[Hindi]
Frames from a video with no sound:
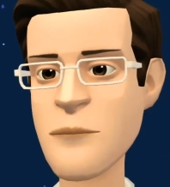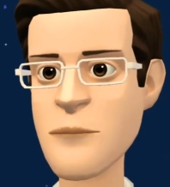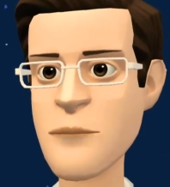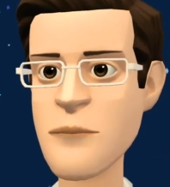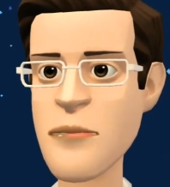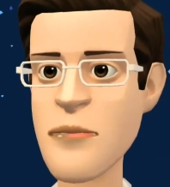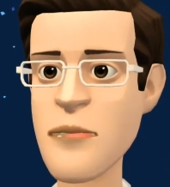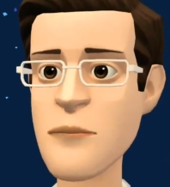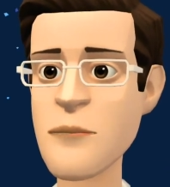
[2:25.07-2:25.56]

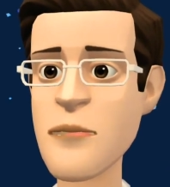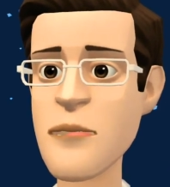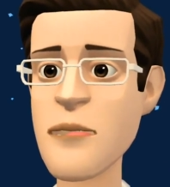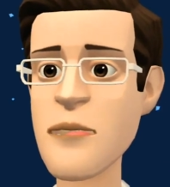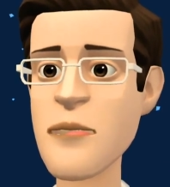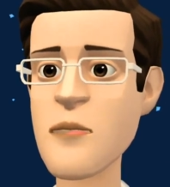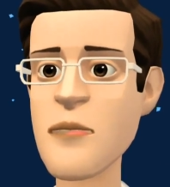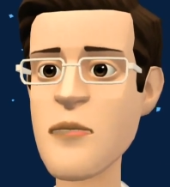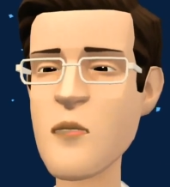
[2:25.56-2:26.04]
एक आदमी
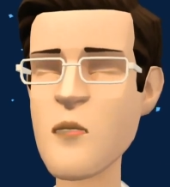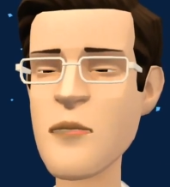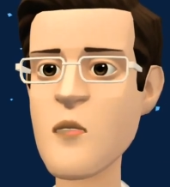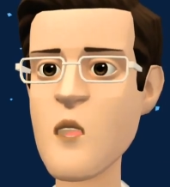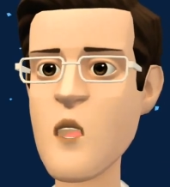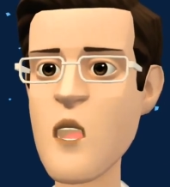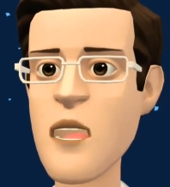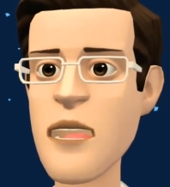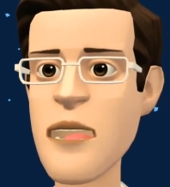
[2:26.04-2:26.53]
की उम्र
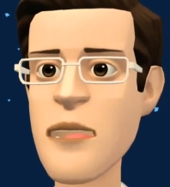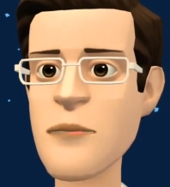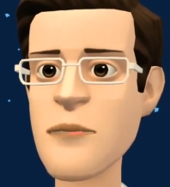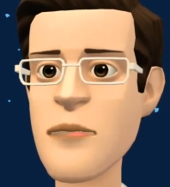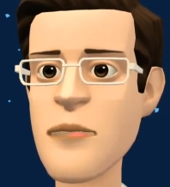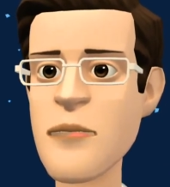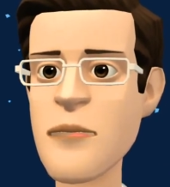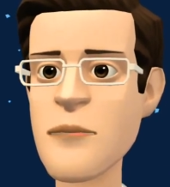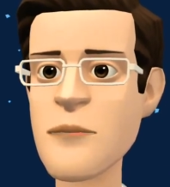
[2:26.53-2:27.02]
के
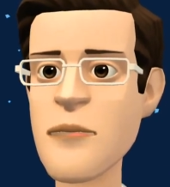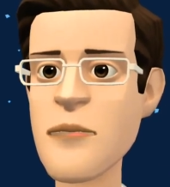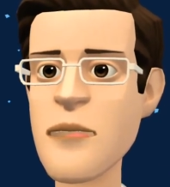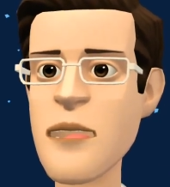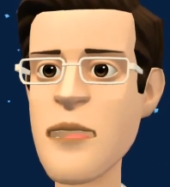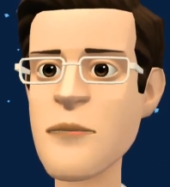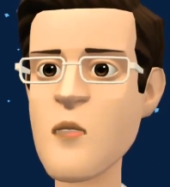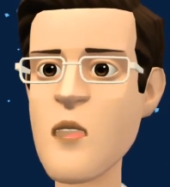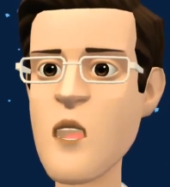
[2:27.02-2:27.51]
अनुसार
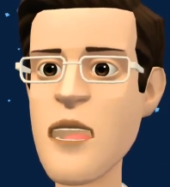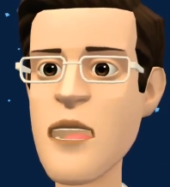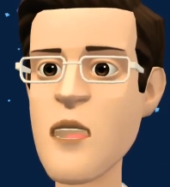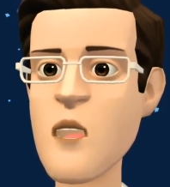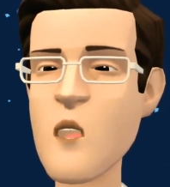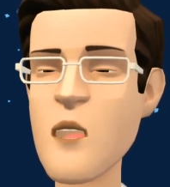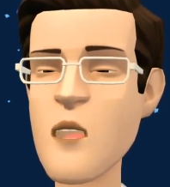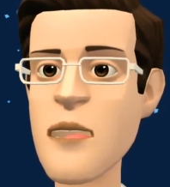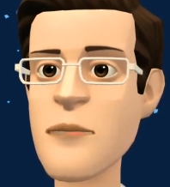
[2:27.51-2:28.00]
प्रोस्टेट का
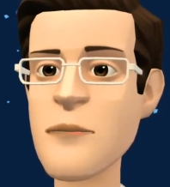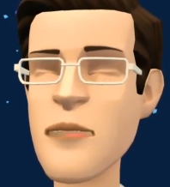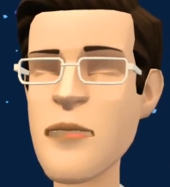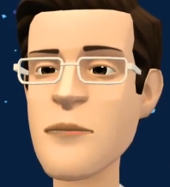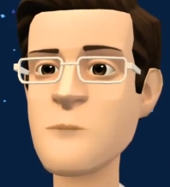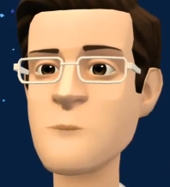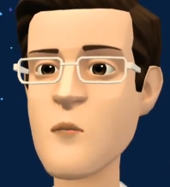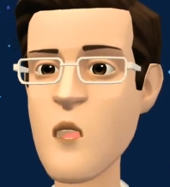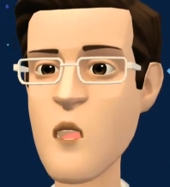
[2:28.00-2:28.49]
आकार
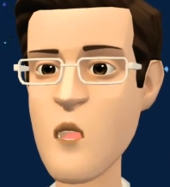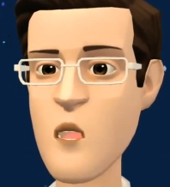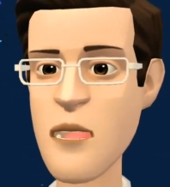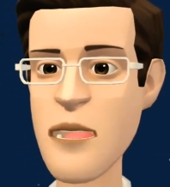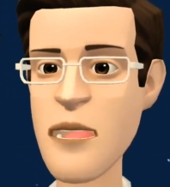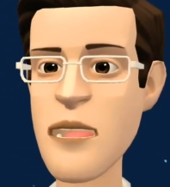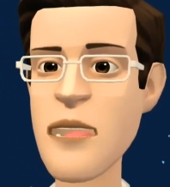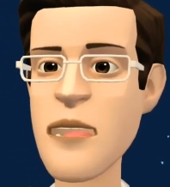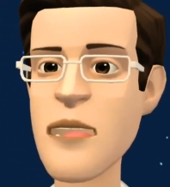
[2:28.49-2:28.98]
बदल
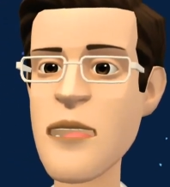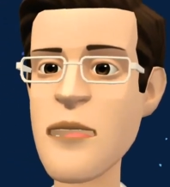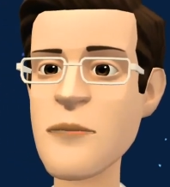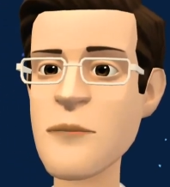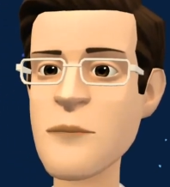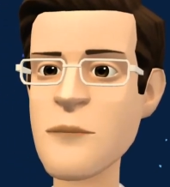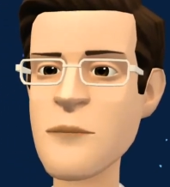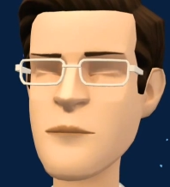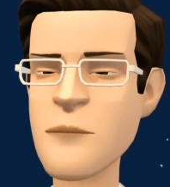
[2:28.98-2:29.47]
सकता है
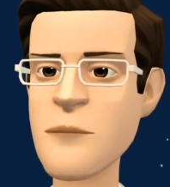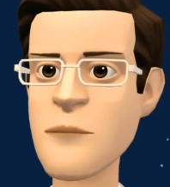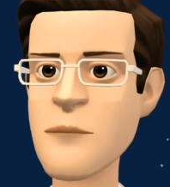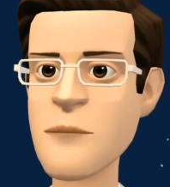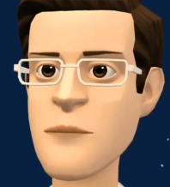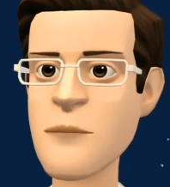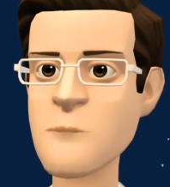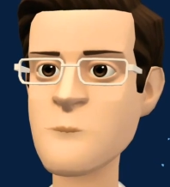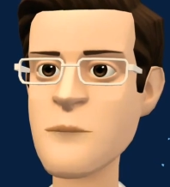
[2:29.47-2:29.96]

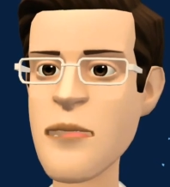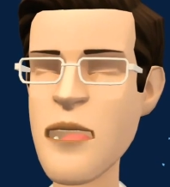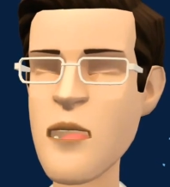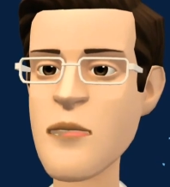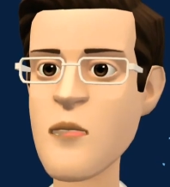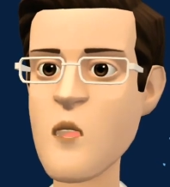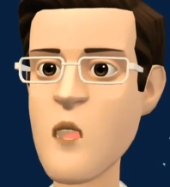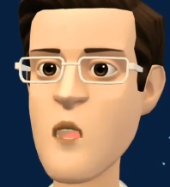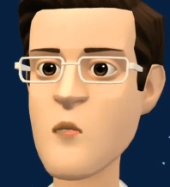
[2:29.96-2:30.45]
छोटे
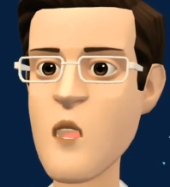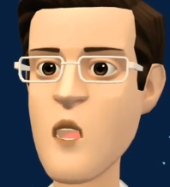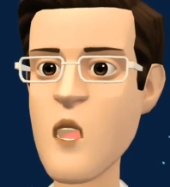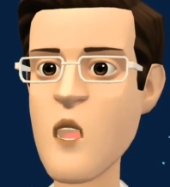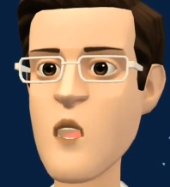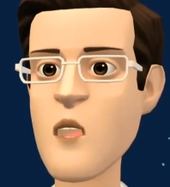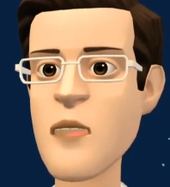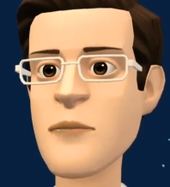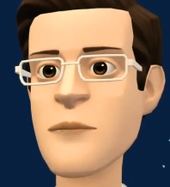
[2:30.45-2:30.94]
पुरुषों में
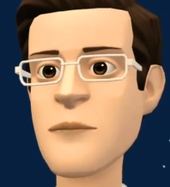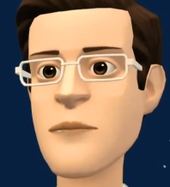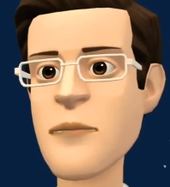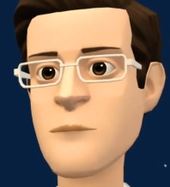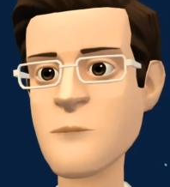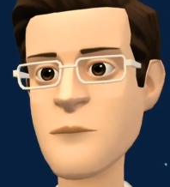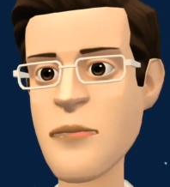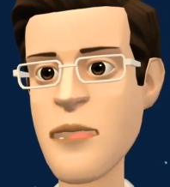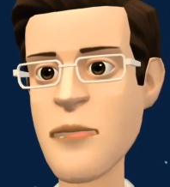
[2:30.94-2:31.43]
यह
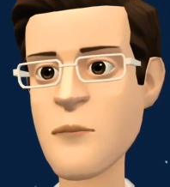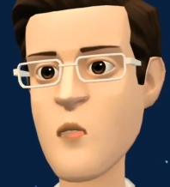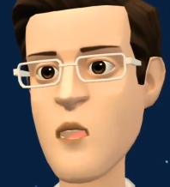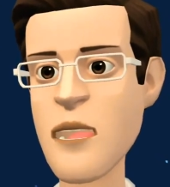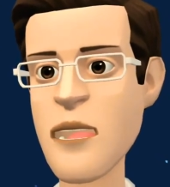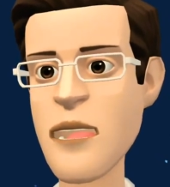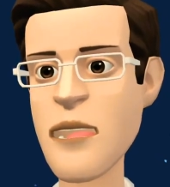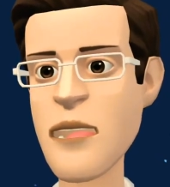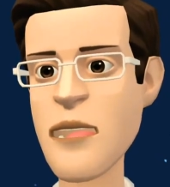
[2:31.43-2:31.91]
अखरोट के
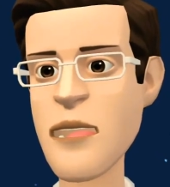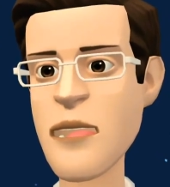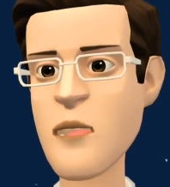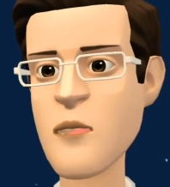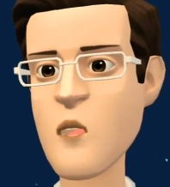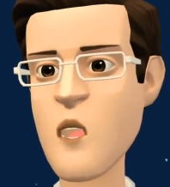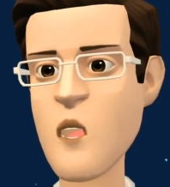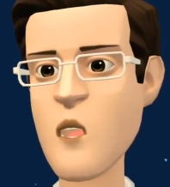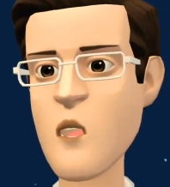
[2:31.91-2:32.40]
आकार का
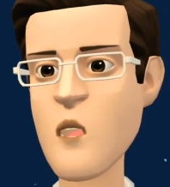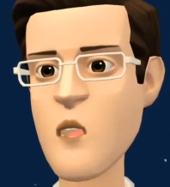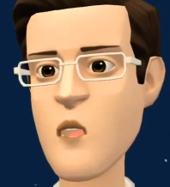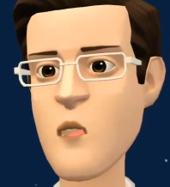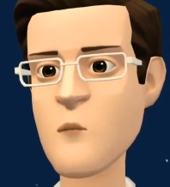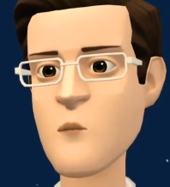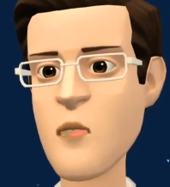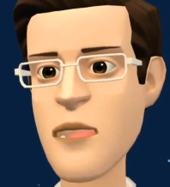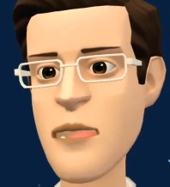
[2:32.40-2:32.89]
होता है
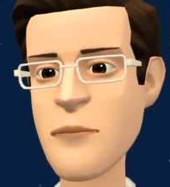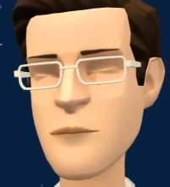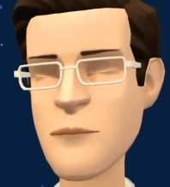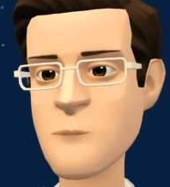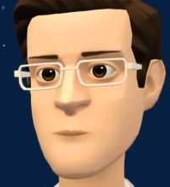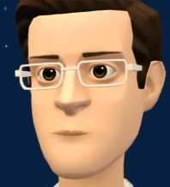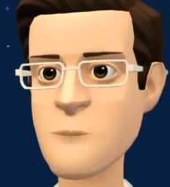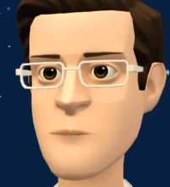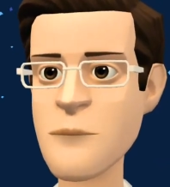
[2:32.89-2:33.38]

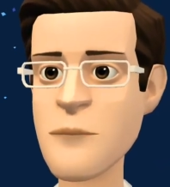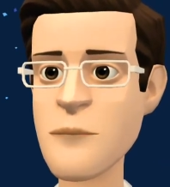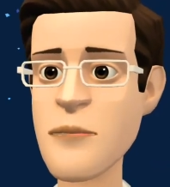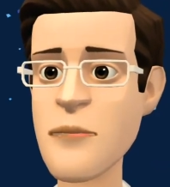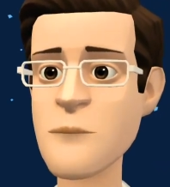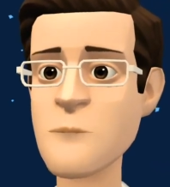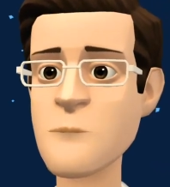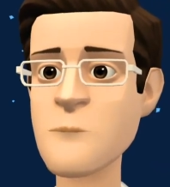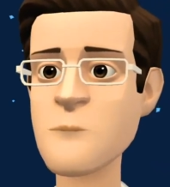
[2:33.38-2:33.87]
जबकि
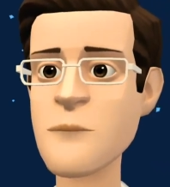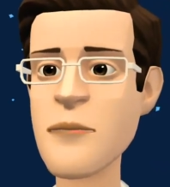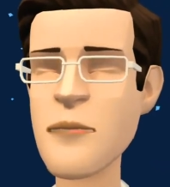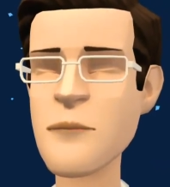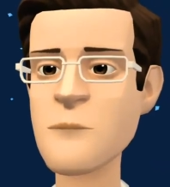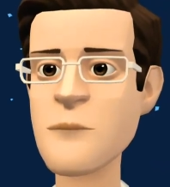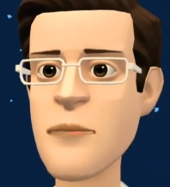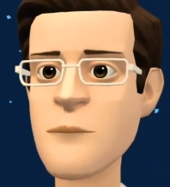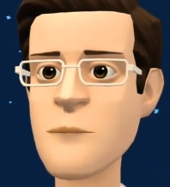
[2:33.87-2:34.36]
अधिक
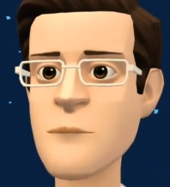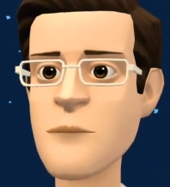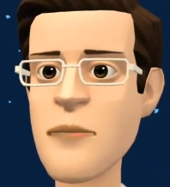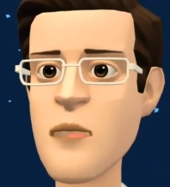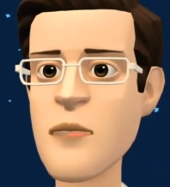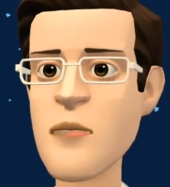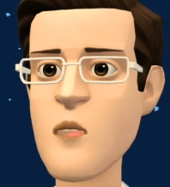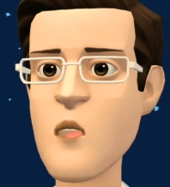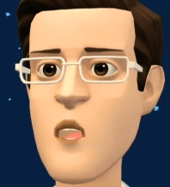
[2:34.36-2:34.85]
उम्र के
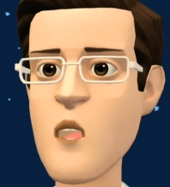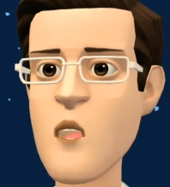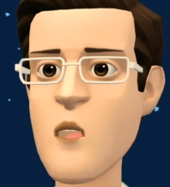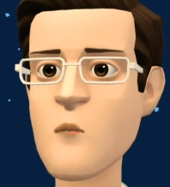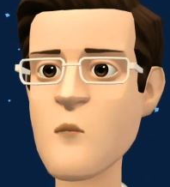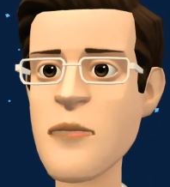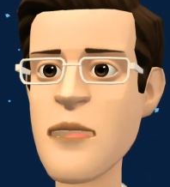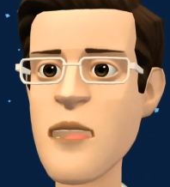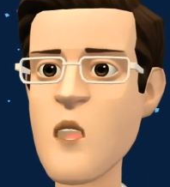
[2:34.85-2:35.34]
पुरुषों में
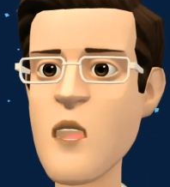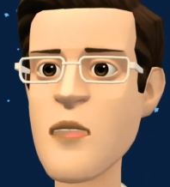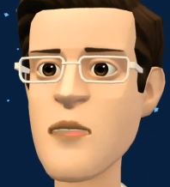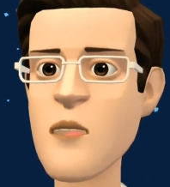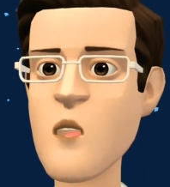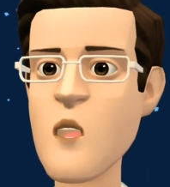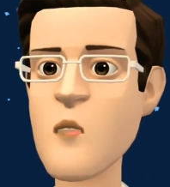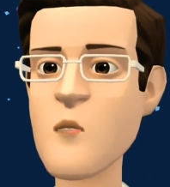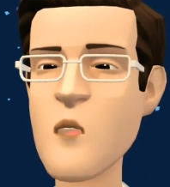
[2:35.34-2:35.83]
यह
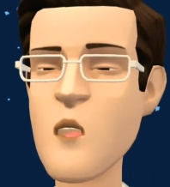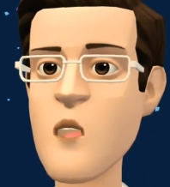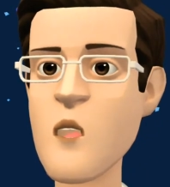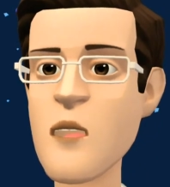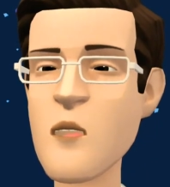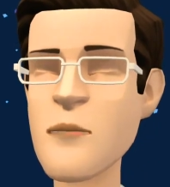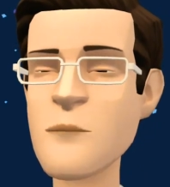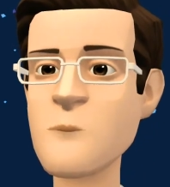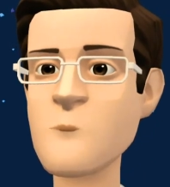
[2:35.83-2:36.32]
बहुत बड़ा हो
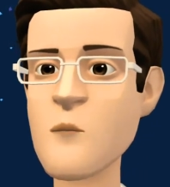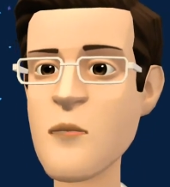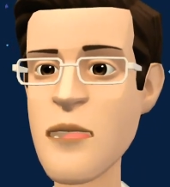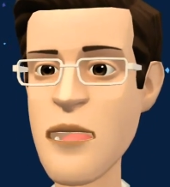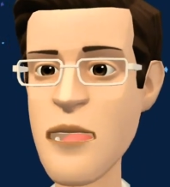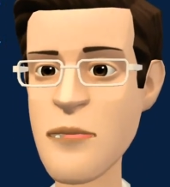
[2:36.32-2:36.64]
सकता है